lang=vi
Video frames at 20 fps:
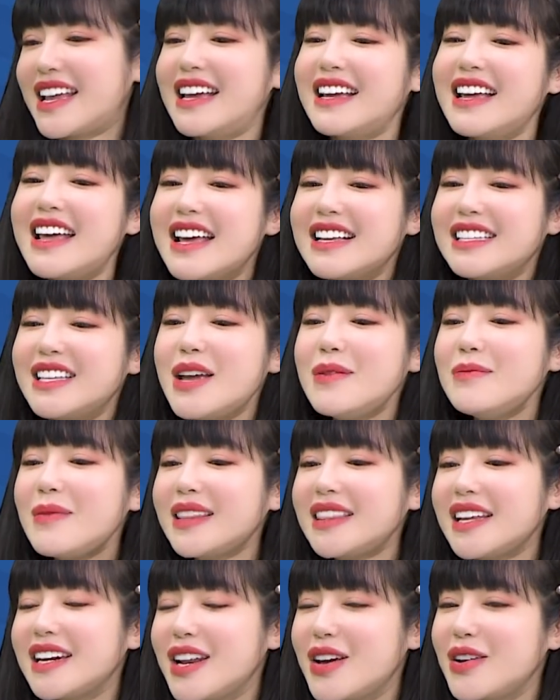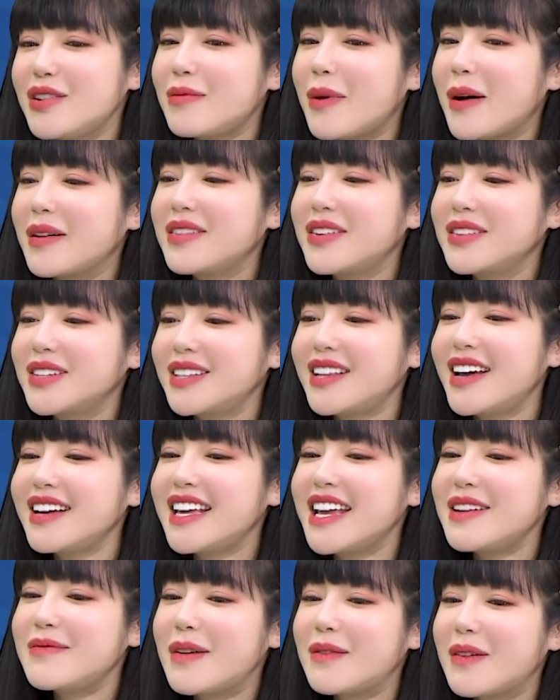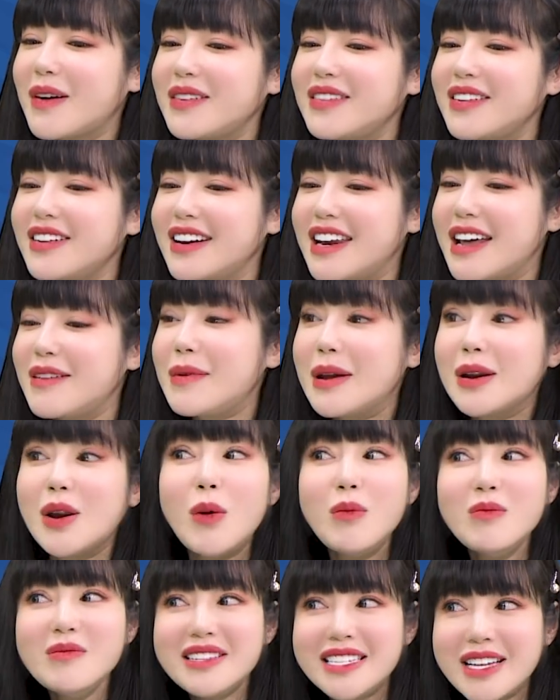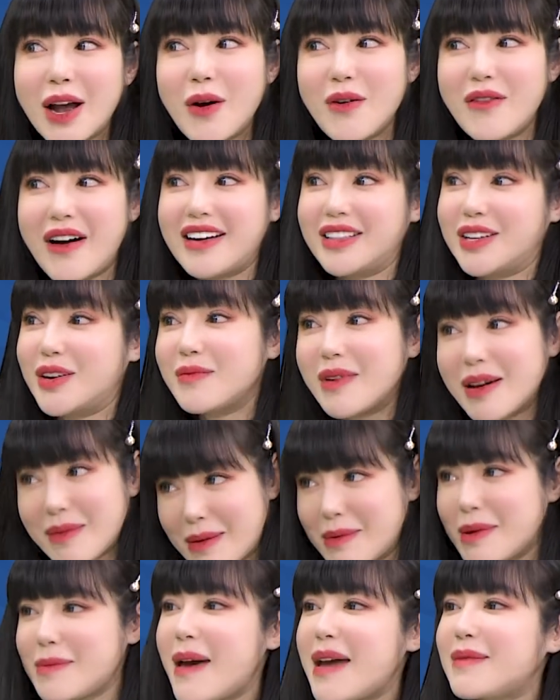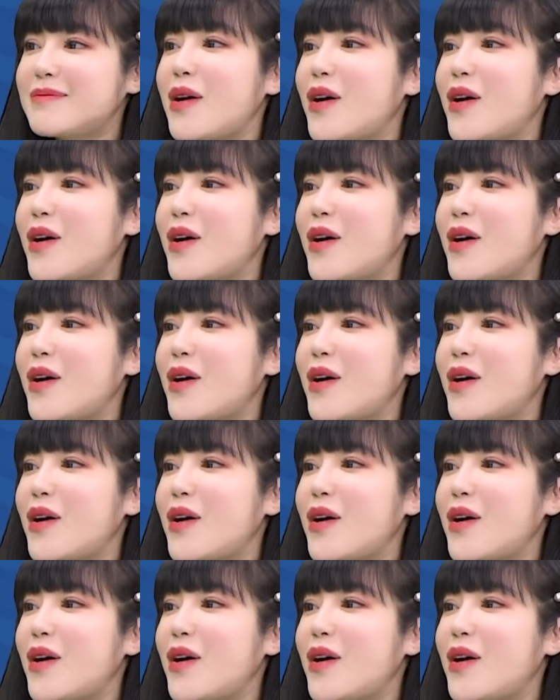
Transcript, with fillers: sẽ chiếm lấy tình yêu của mọi người cho tới khi mà mọi người đã bị lún sâu vào thì lúc đó bạn mới bad